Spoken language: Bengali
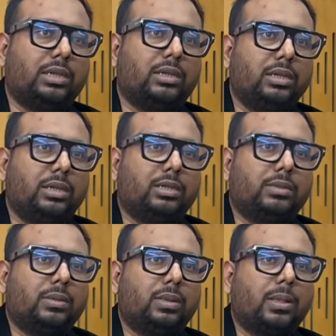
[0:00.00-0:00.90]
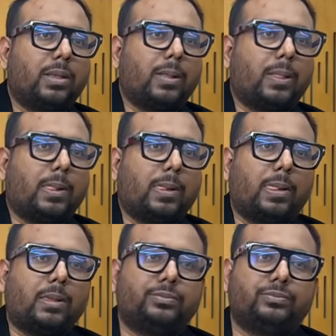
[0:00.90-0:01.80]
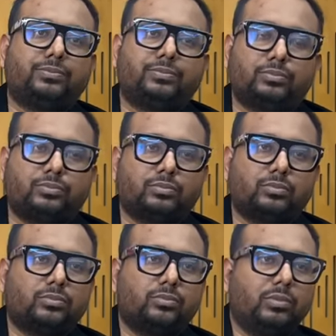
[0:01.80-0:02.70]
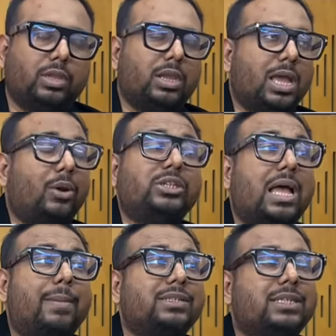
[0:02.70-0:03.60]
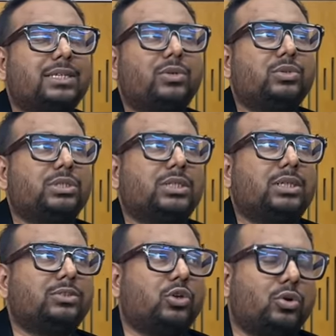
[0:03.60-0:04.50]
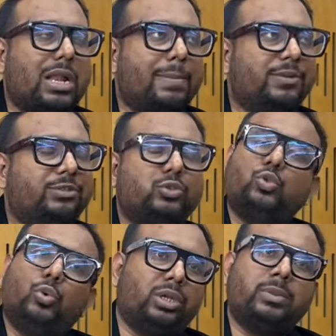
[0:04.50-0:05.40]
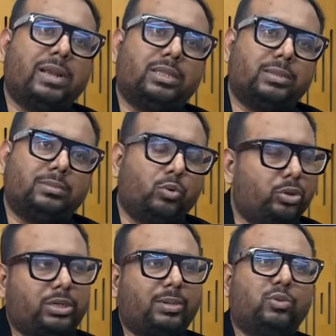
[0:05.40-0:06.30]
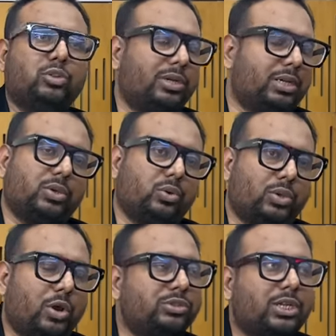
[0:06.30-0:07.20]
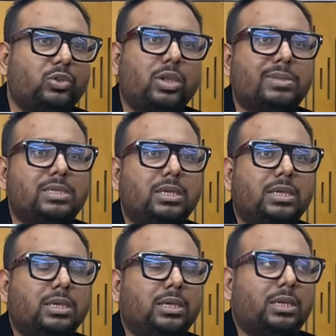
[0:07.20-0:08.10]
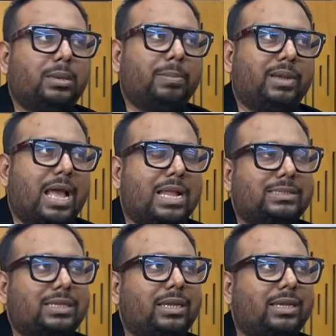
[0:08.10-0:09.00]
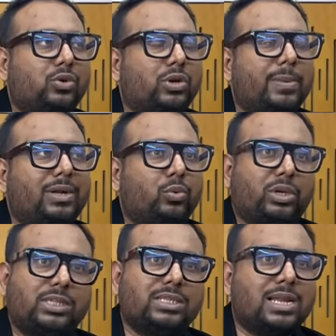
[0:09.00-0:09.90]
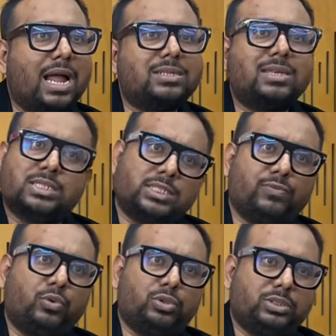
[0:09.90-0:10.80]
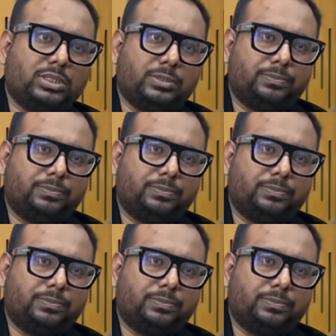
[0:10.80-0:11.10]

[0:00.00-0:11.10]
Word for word: থাকে আচ্ছা তো আর যে আমার যে কি হচ্ছে যে যখন আমি যদি শুধু ওটিটি বানাতাম ওটিটির মধ্যে একটা ই হইতো এখন যেহেতু আমি মানে আজকে যখন আমার একটা ওটিটি টান সাকসেসফুল হচ্ছে